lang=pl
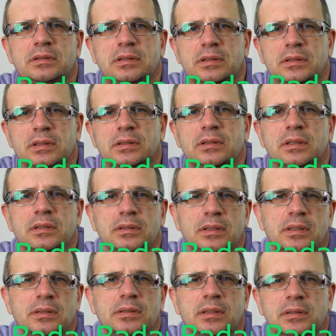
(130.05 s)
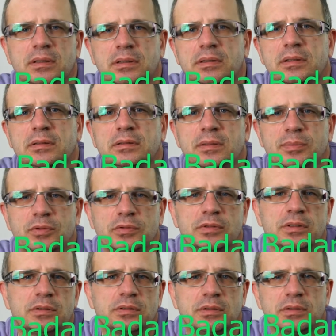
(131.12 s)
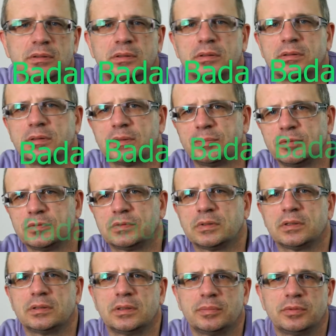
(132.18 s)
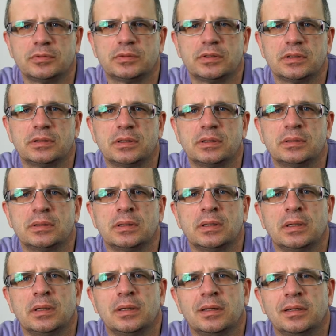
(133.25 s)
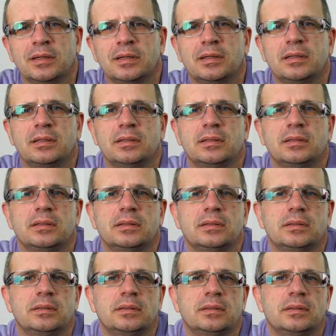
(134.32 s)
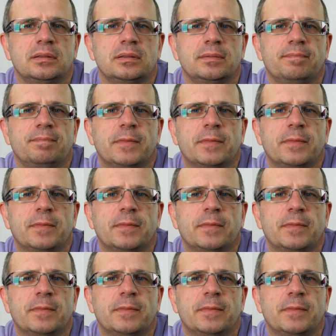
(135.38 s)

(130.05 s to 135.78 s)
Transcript: C1, D, D1, C plus E, C1, D plus E, D plus 1 yy,